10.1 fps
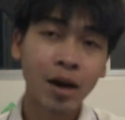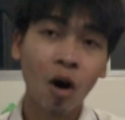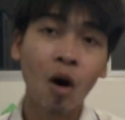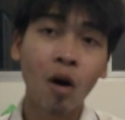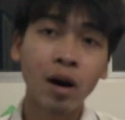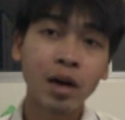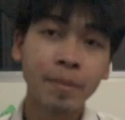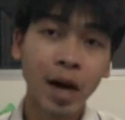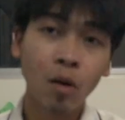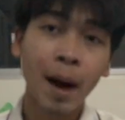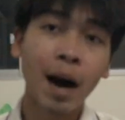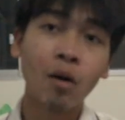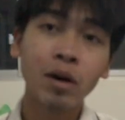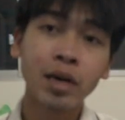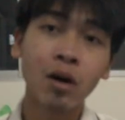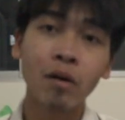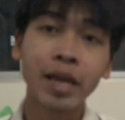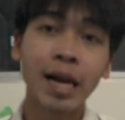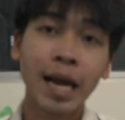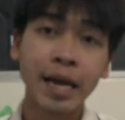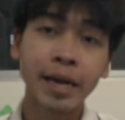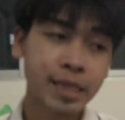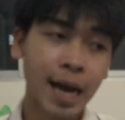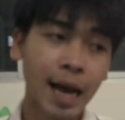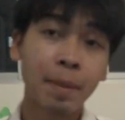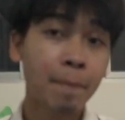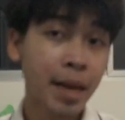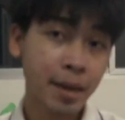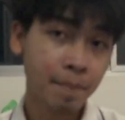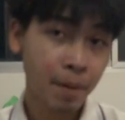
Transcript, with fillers: ของ ก็คือไปเอาเพาคือของใส่เลนจากปิ๊กปิ๊ก